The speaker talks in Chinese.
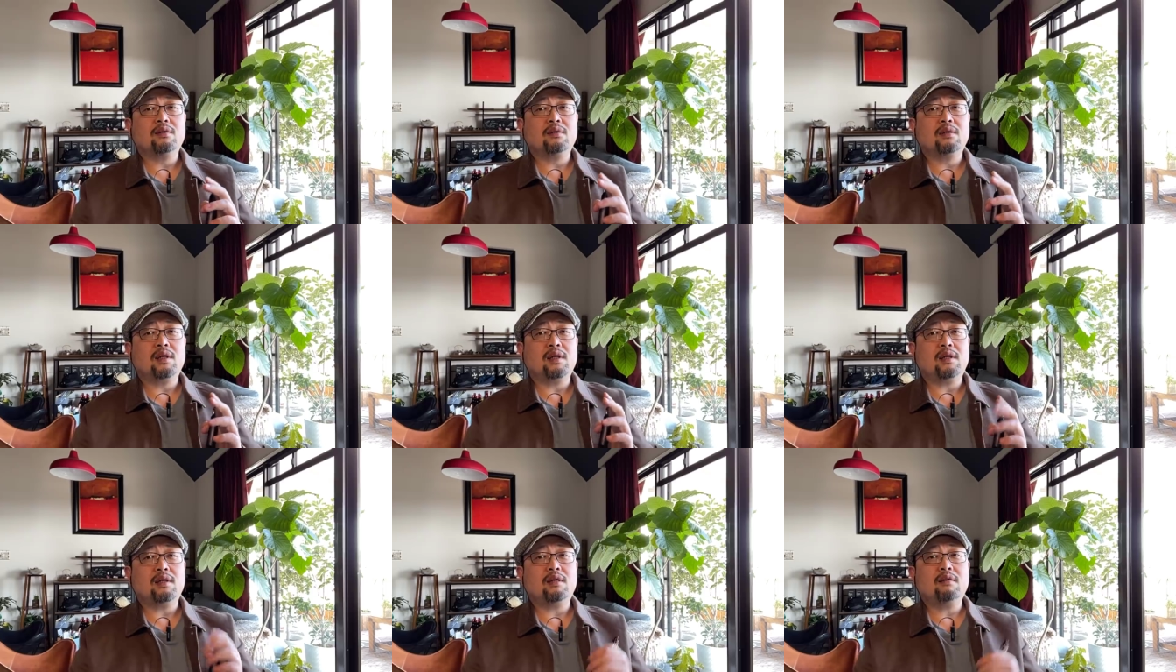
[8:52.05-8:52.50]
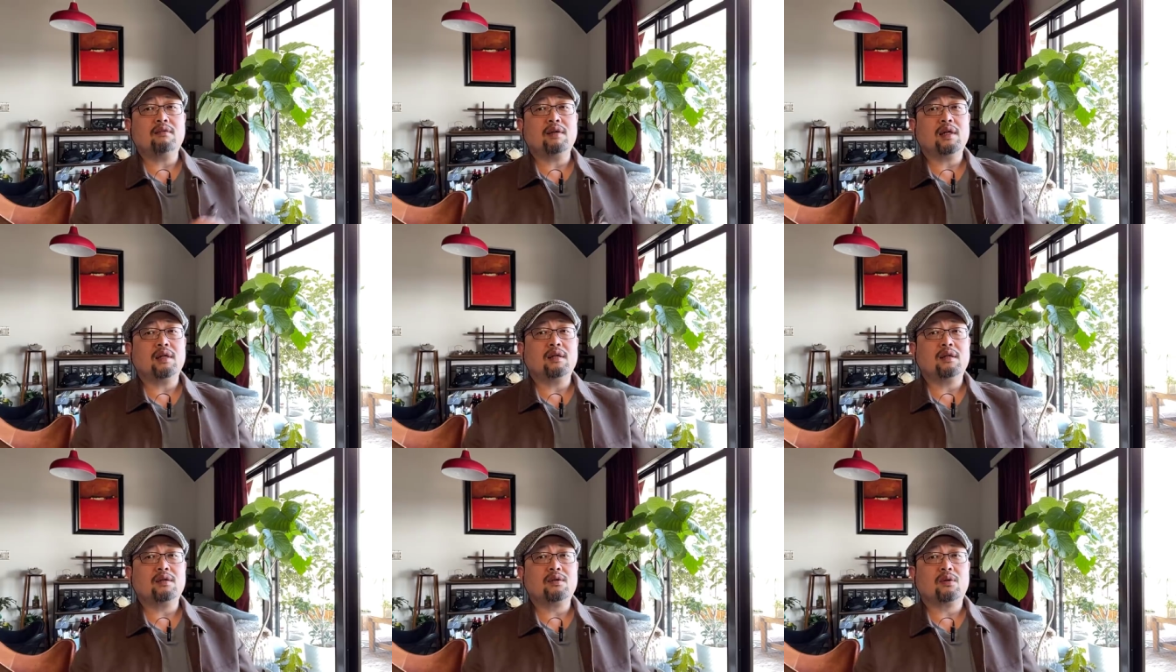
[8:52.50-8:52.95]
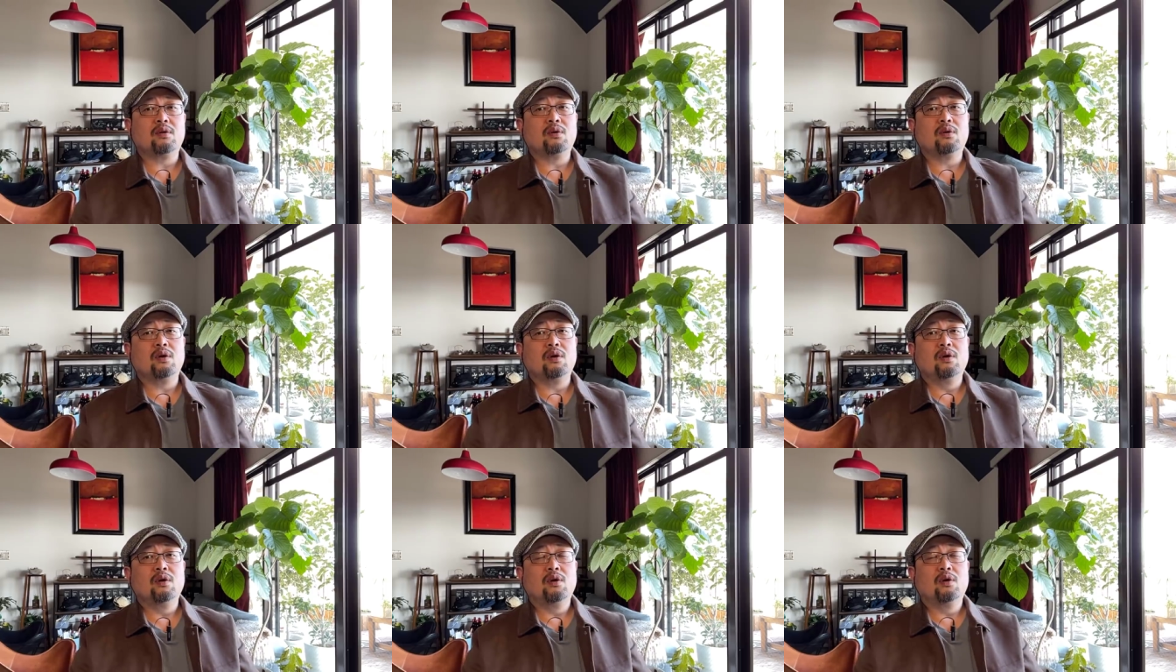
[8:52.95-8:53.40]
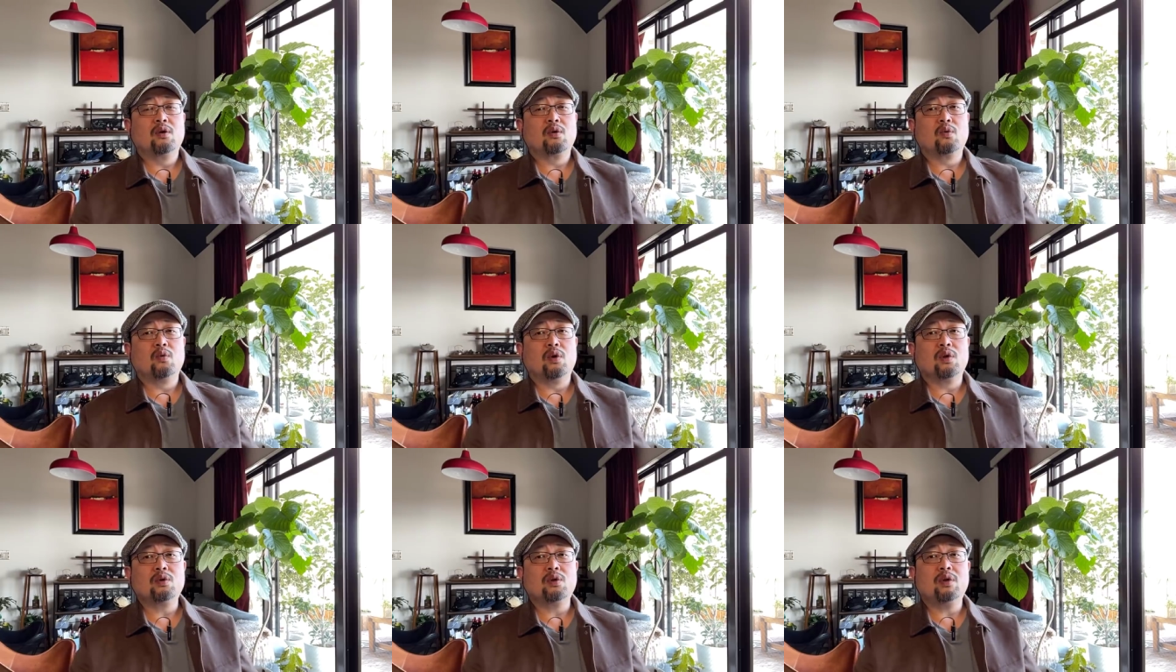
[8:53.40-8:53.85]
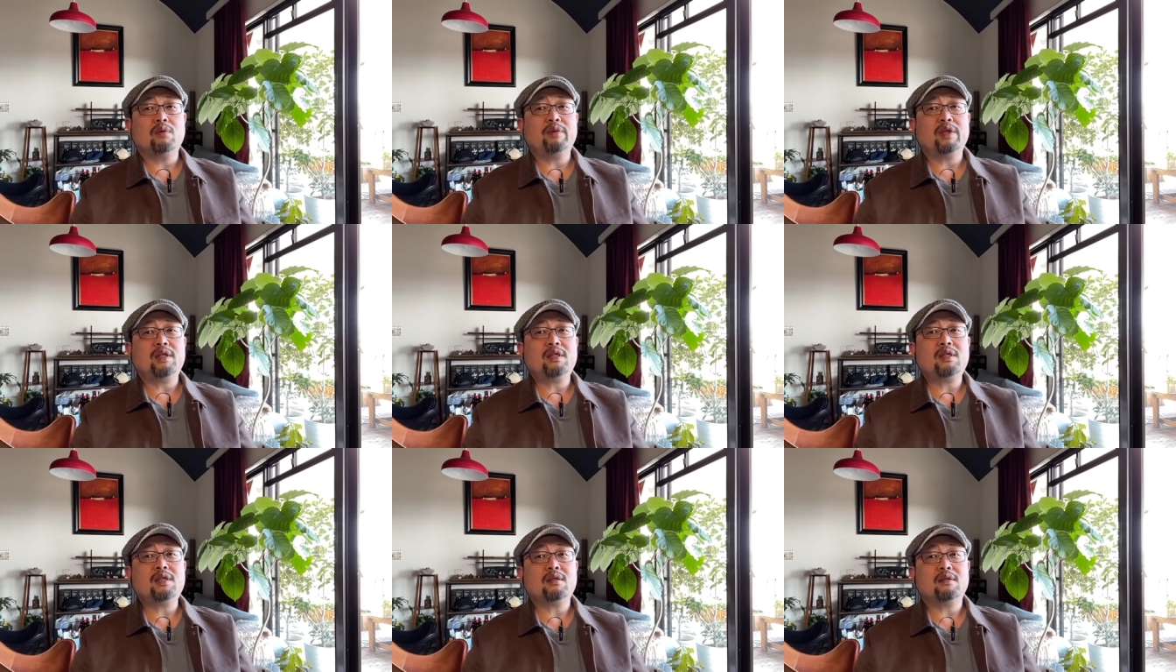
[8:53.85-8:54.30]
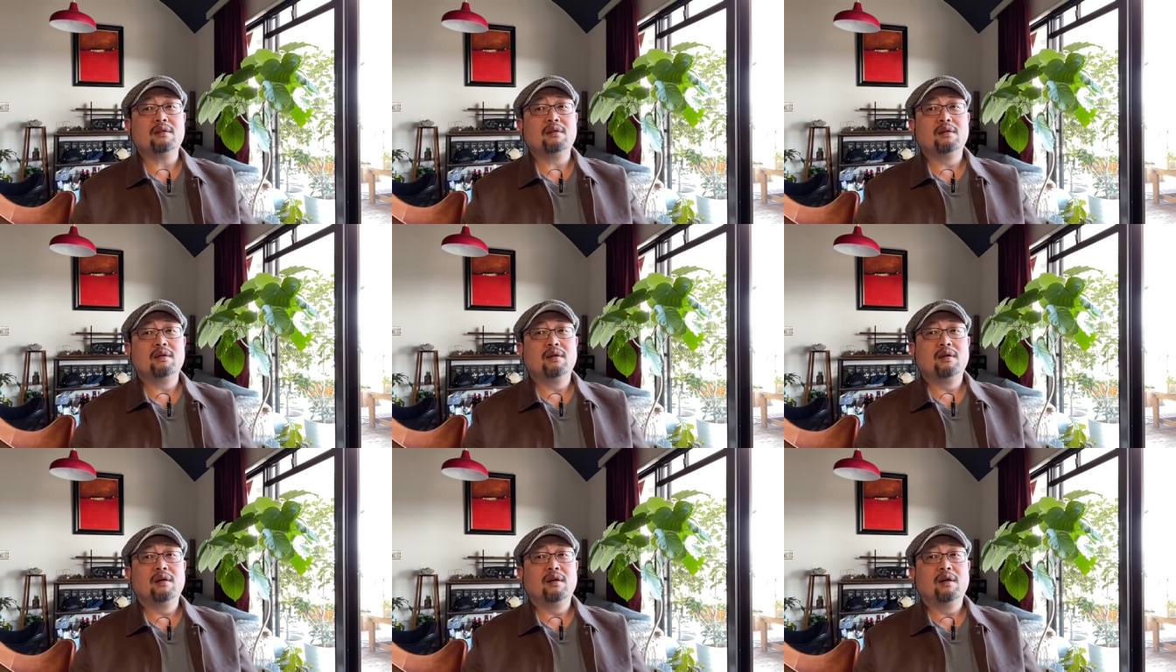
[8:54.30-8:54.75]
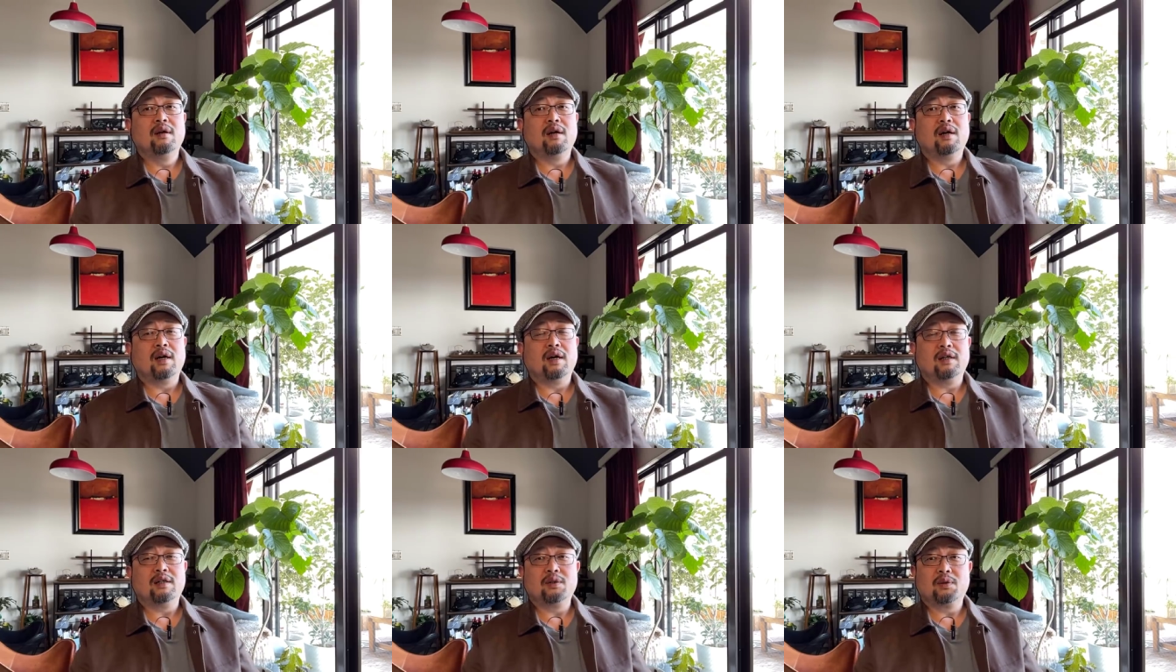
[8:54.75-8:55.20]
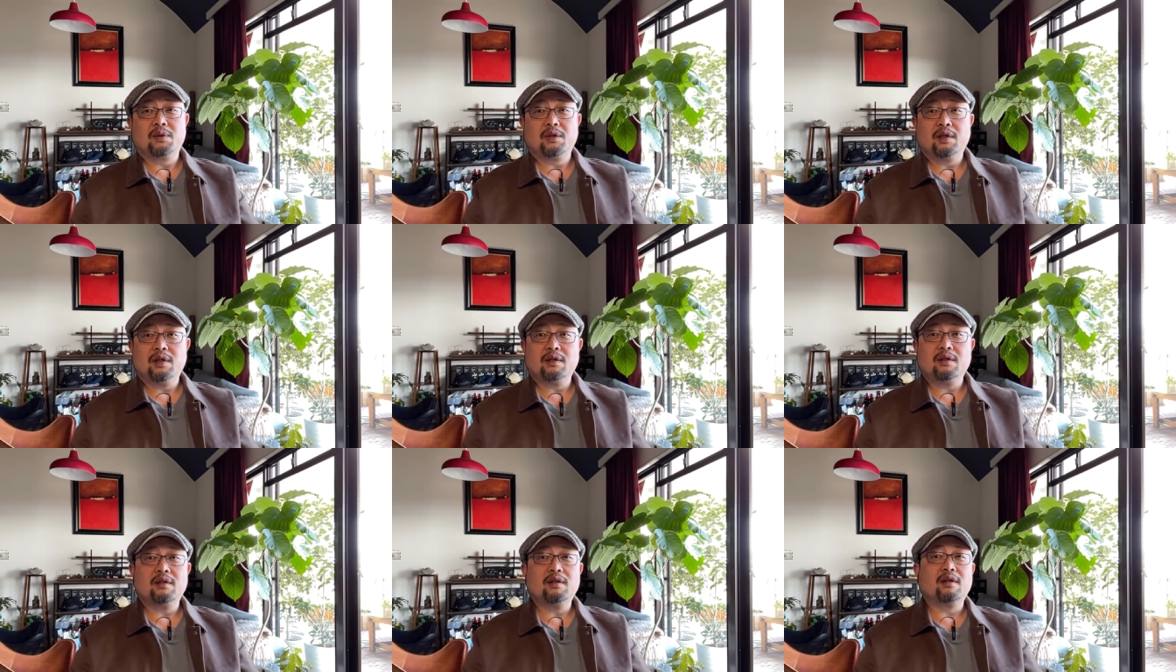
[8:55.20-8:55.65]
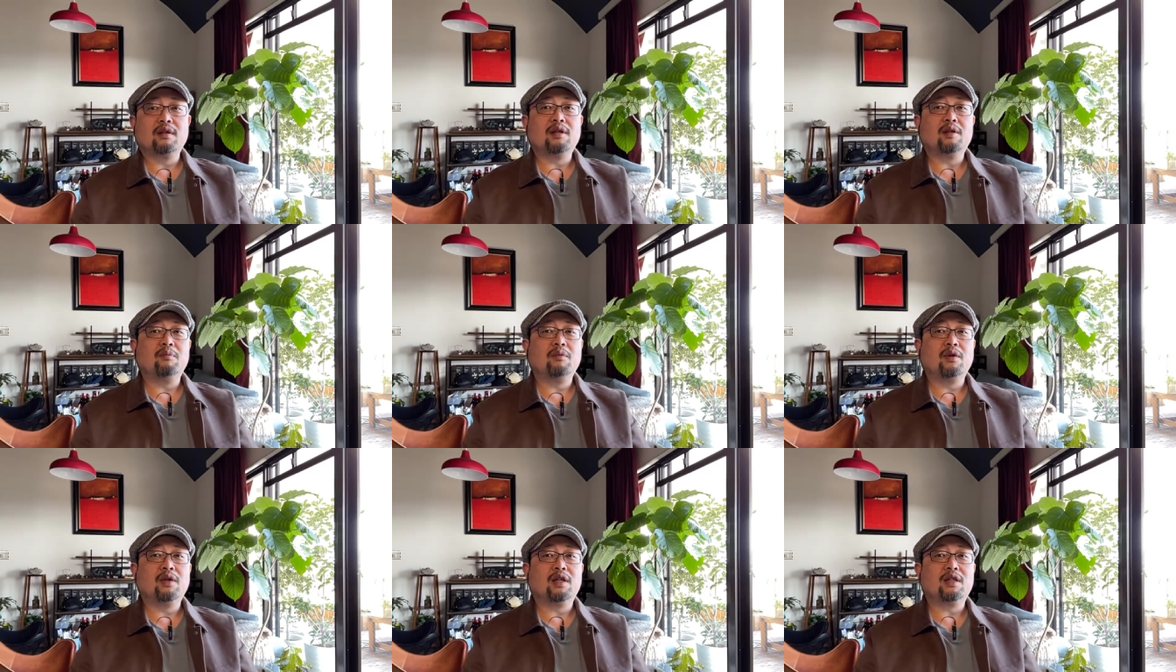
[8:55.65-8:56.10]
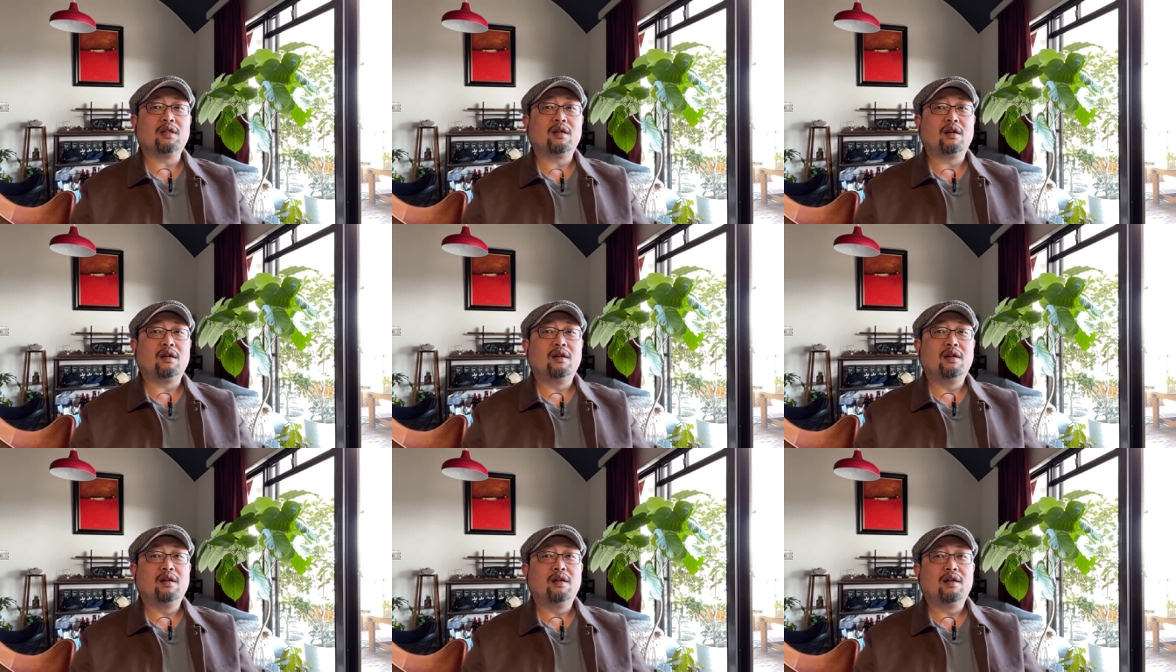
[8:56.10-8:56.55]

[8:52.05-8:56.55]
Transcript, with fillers: 题为呢就是说国退民进，啊，就是弄这么个事儿。